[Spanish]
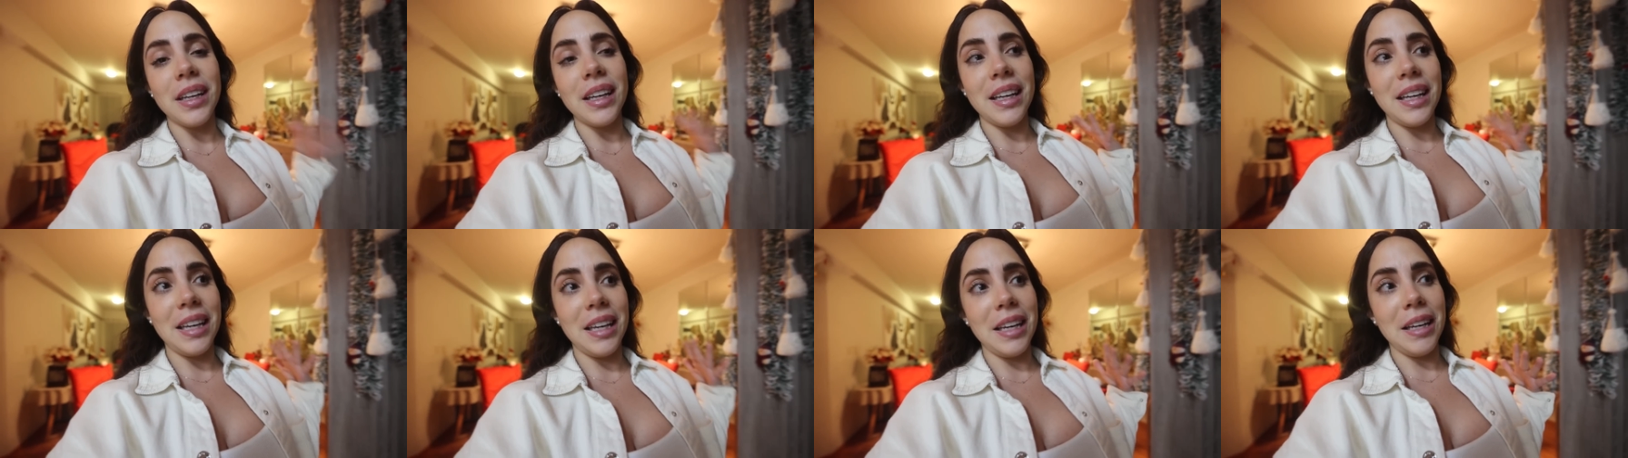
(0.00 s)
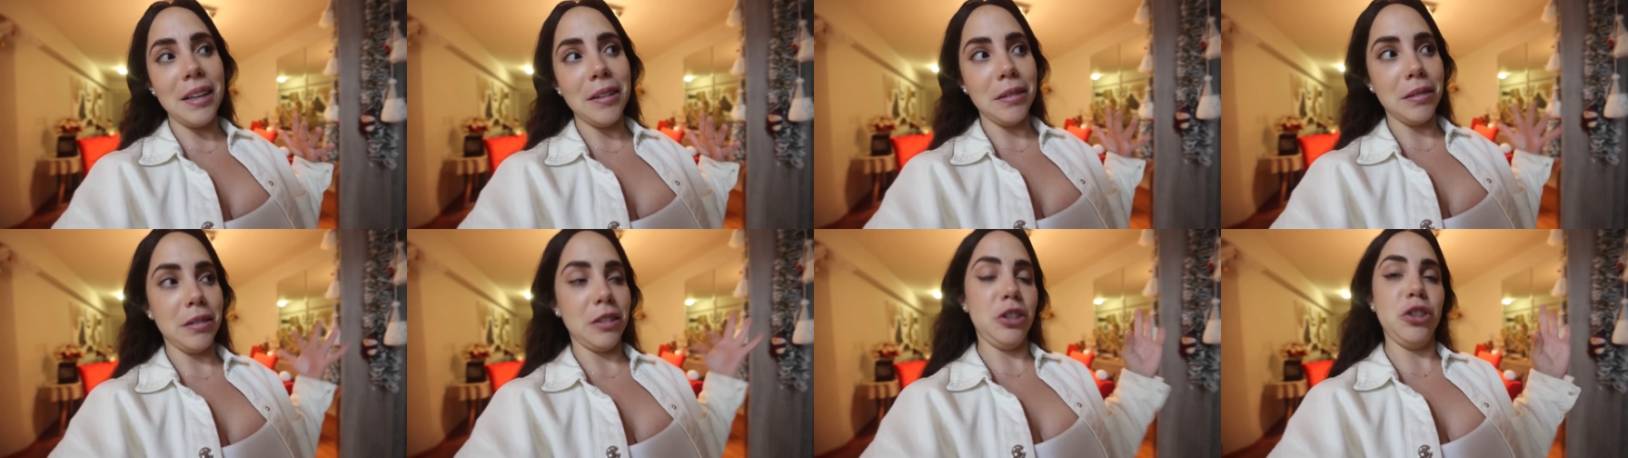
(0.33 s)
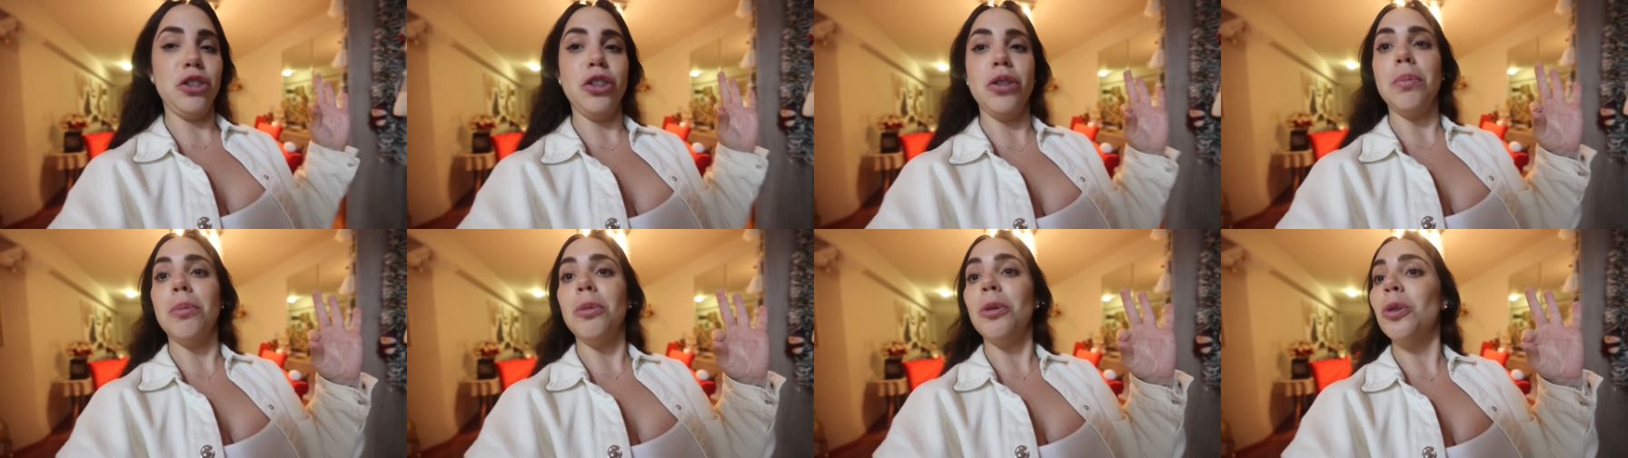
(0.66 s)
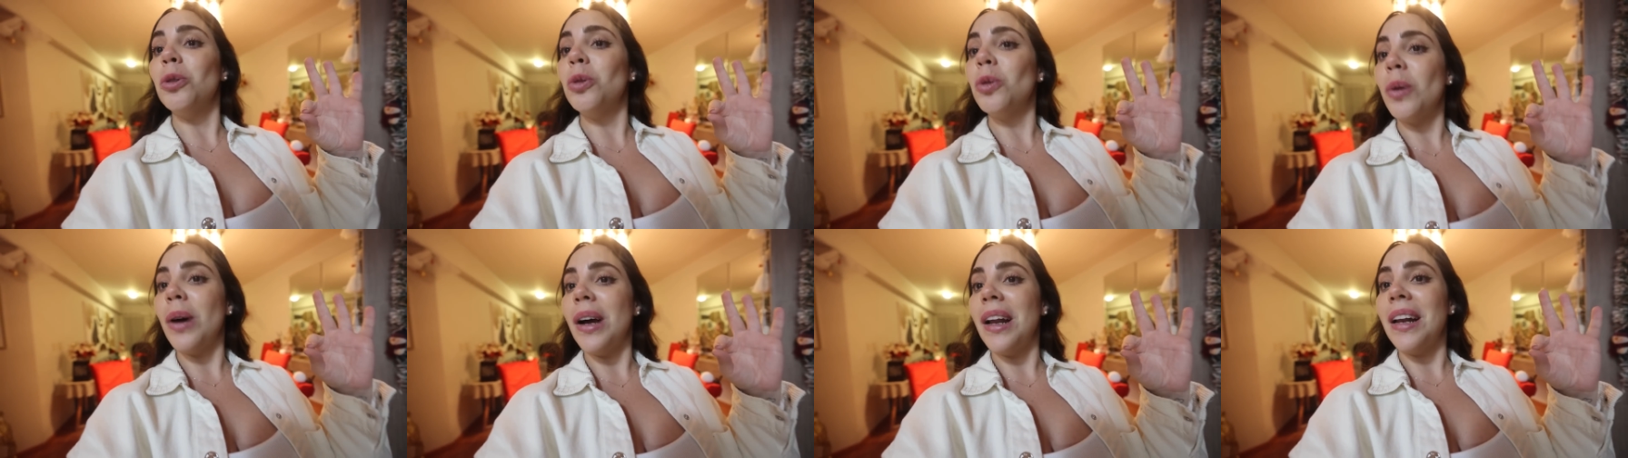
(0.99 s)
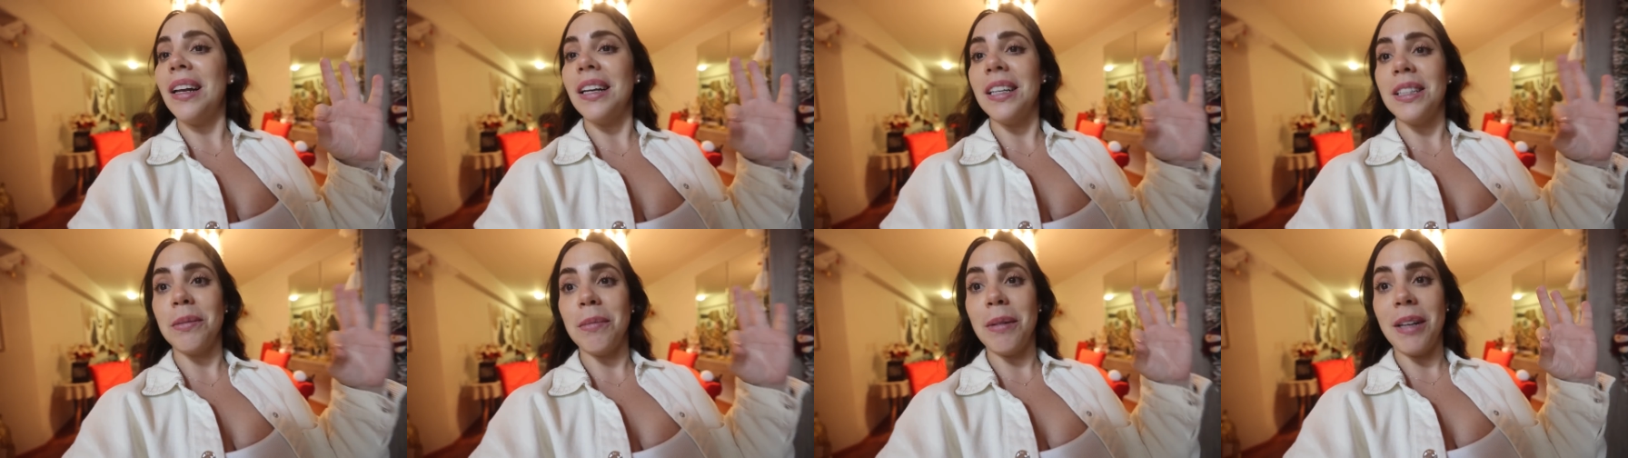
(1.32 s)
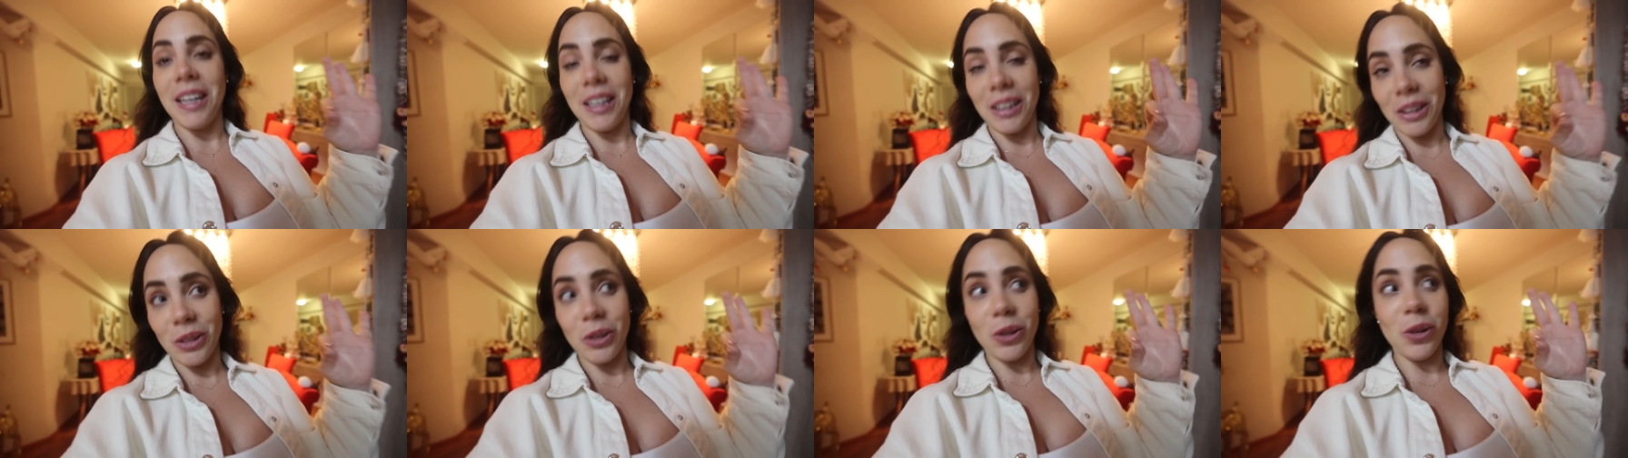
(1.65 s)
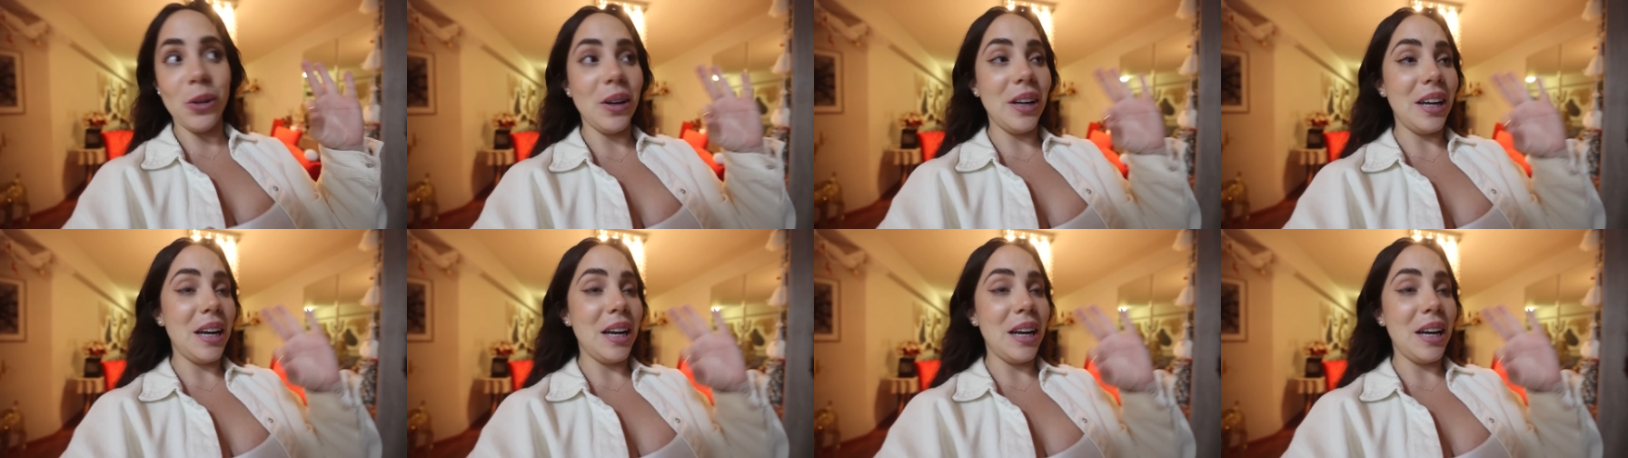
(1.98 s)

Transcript: Y estoy puntual esperando